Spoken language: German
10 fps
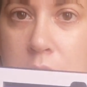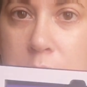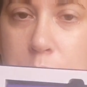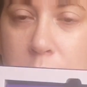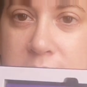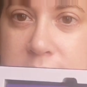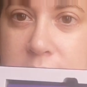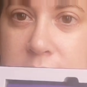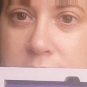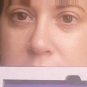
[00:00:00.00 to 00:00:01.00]
Die Brass
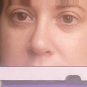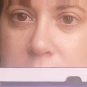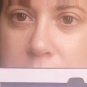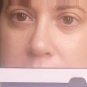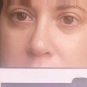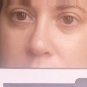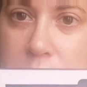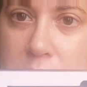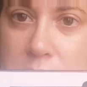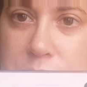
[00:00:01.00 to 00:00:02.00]
Glitter werde ich auf
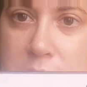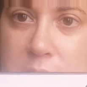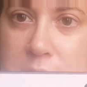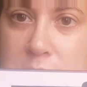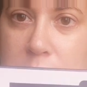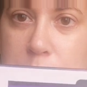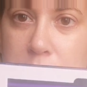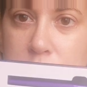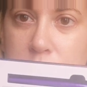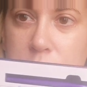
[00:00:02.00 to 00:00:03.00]
alle Fälle nicht
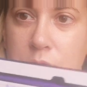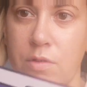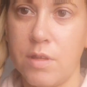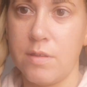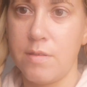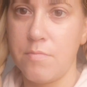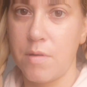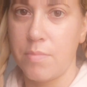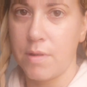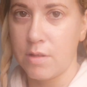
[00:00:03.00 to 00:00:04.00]
benutzen. Die sind
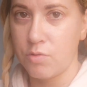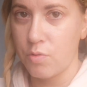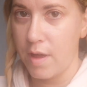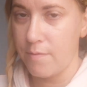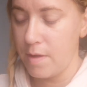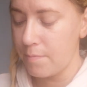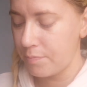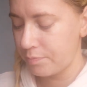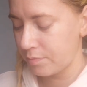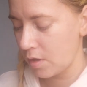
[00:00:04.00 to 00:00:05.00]
mir ein bisschen zu heavy.
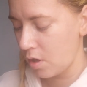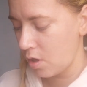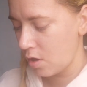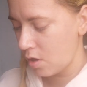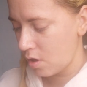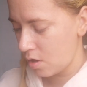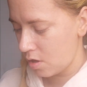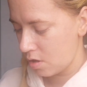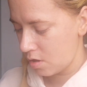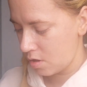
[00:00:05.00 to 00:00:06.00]

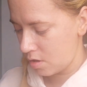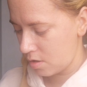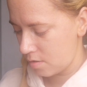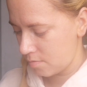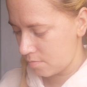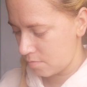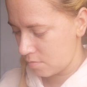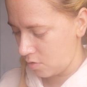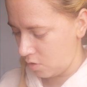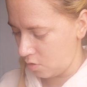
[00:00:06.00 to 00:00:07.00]

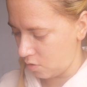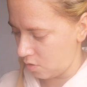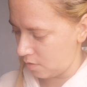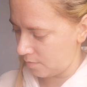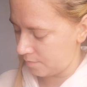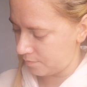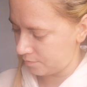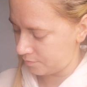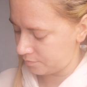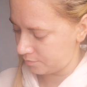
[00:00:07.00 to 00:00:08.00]
Ähm, ja.
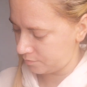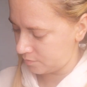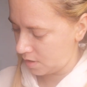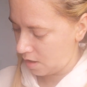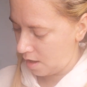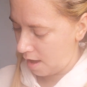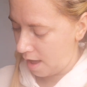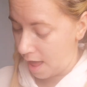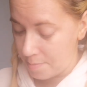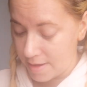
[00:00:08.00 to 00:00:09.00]

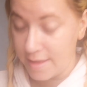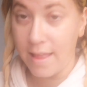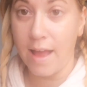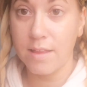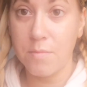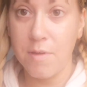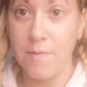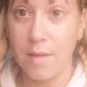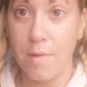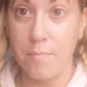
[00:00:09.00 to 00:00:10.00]
Aber ich dachte mir,
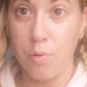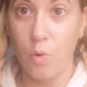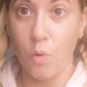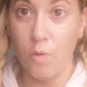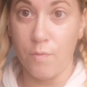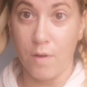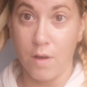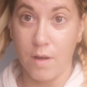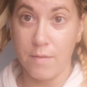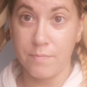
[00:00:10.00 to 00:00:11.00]
wegen meinem
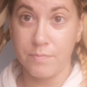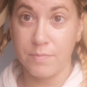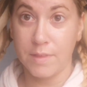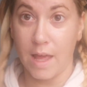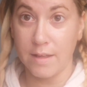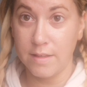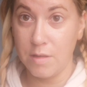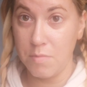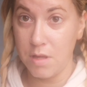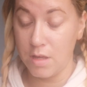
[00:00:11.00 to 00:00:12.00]
Pullover, dachte
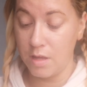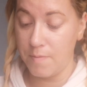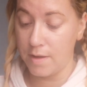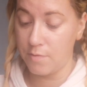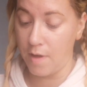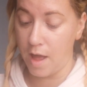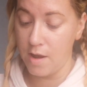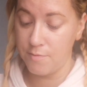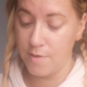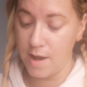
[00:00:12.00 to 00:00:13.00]
ich mir, ich werde auf
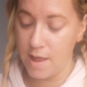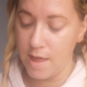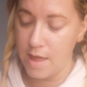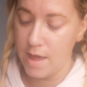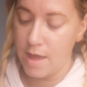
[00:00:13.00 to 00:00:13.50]
alle Fälle